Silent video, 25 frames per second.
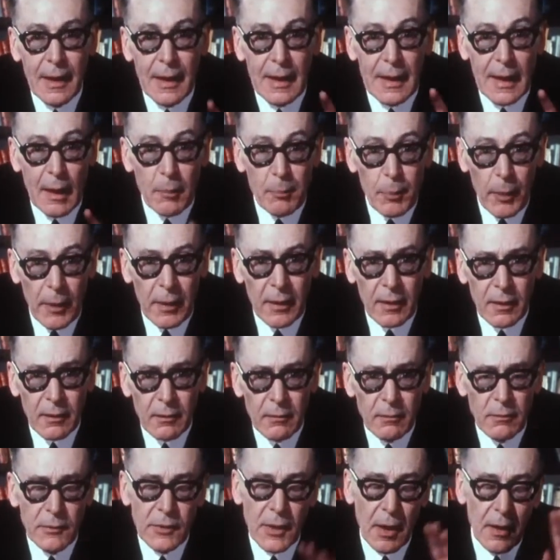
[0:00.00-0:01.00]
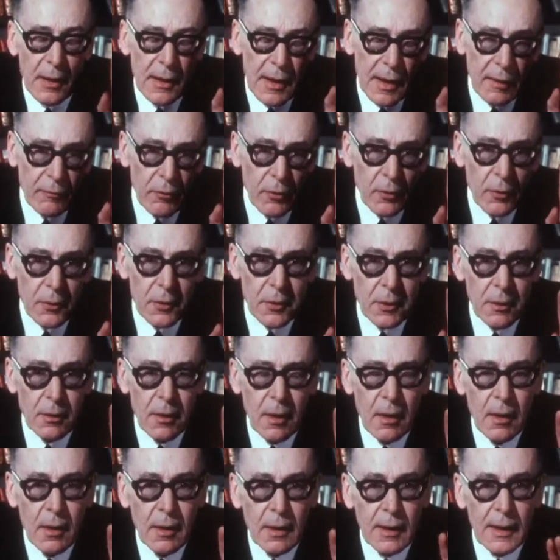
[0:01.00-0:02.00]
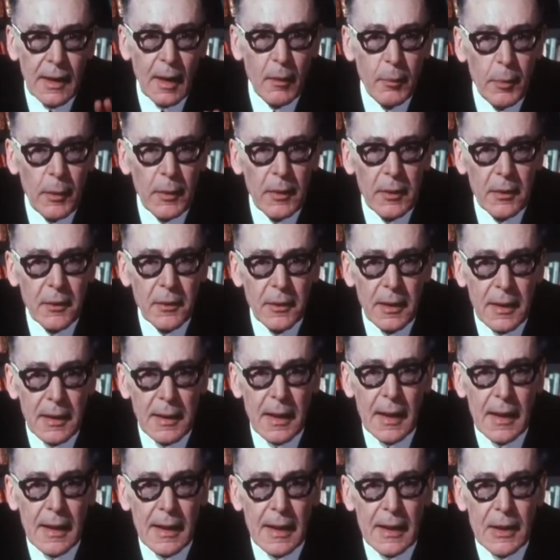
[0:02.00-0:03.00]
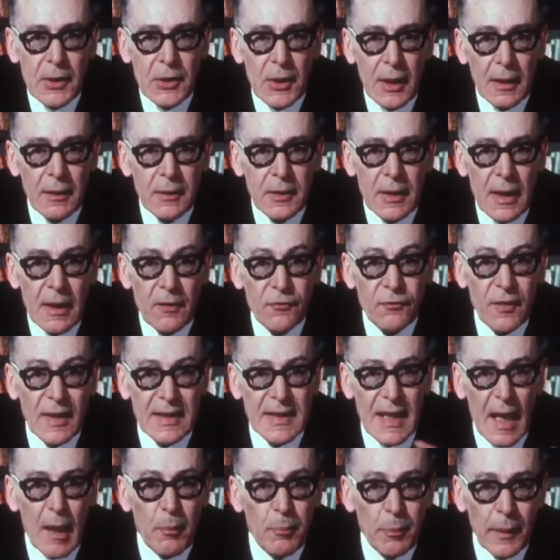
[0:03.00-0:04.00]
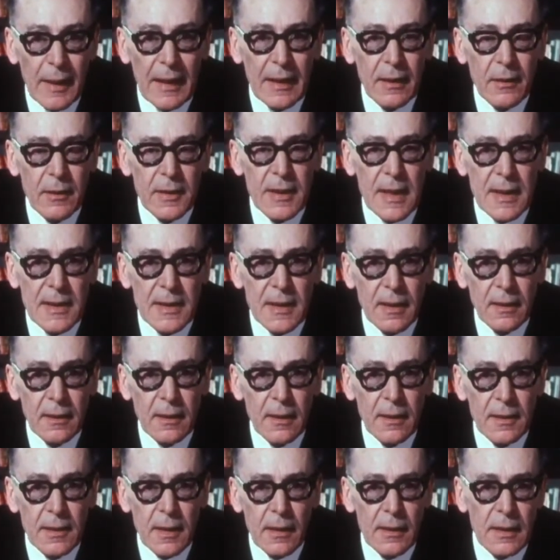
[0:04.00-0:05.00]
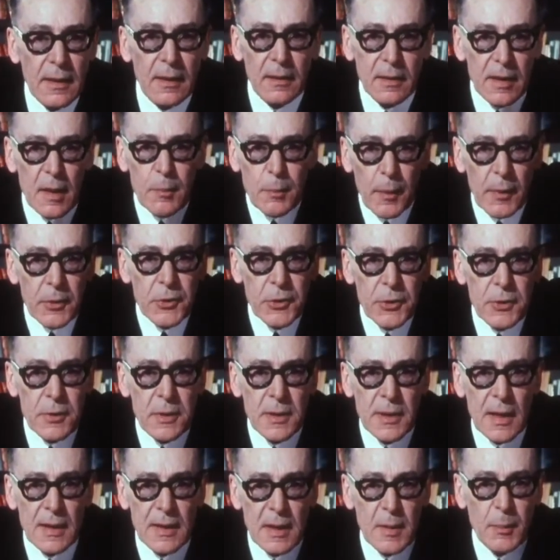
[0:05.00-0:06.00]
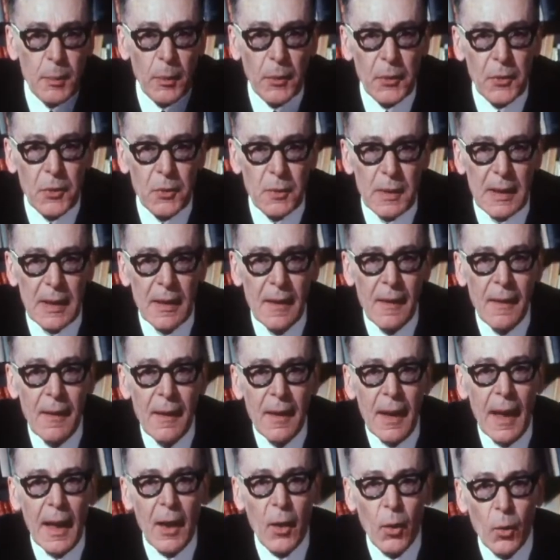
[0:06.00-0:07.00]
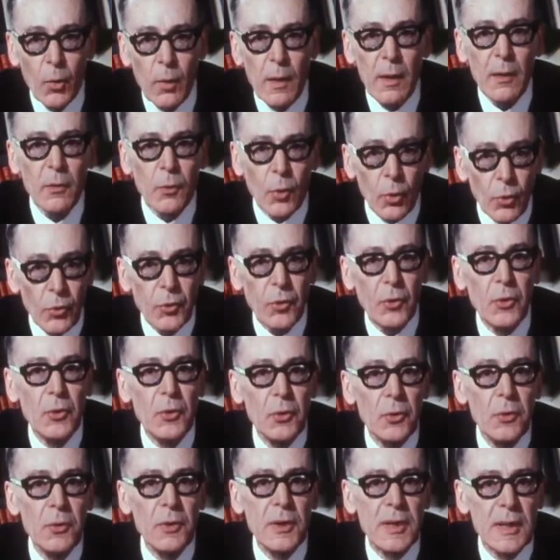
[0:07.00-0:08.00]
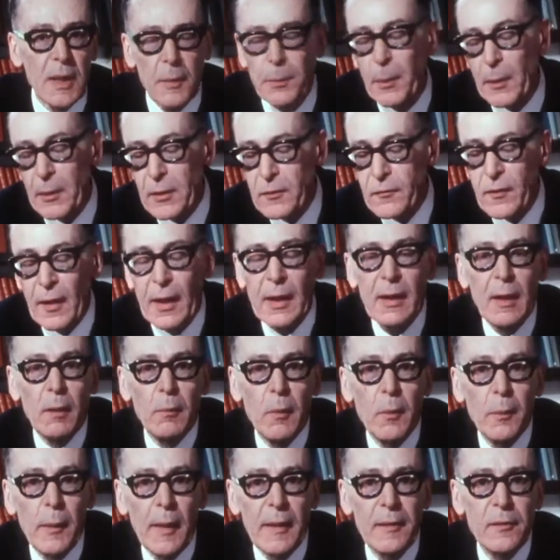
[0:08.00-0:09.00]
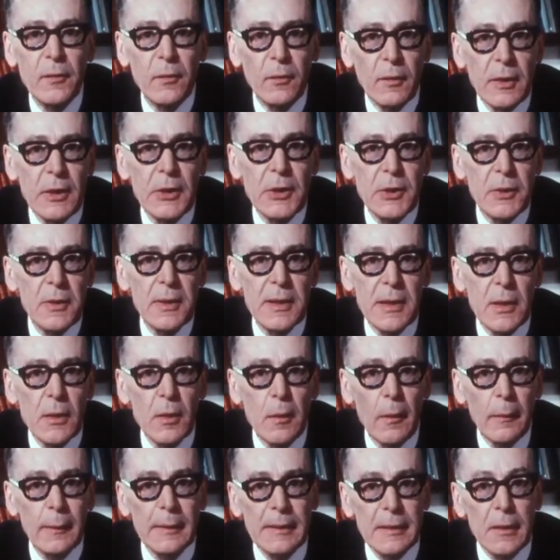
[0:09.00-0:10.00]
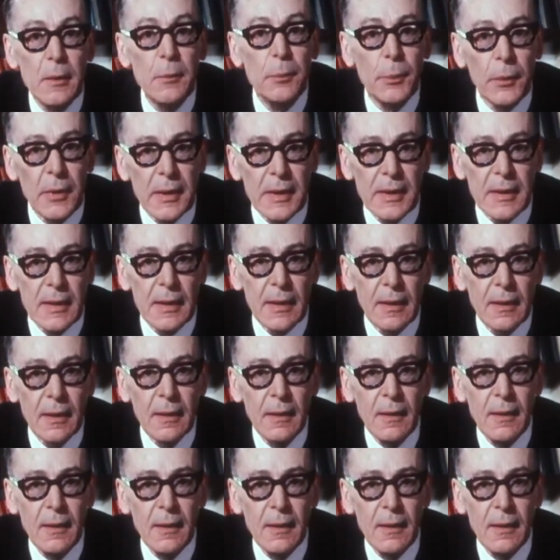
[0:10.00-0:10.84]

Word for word: Et il a peur, c'est un lièvre Cochon, il a peur que les délégués de Charles VII fassent appel de cette sentence en disant c'est pas juste, ça s'est produit à Rouen contre nous, c'est pas une véritable opération religieuse, c'est une opération politique.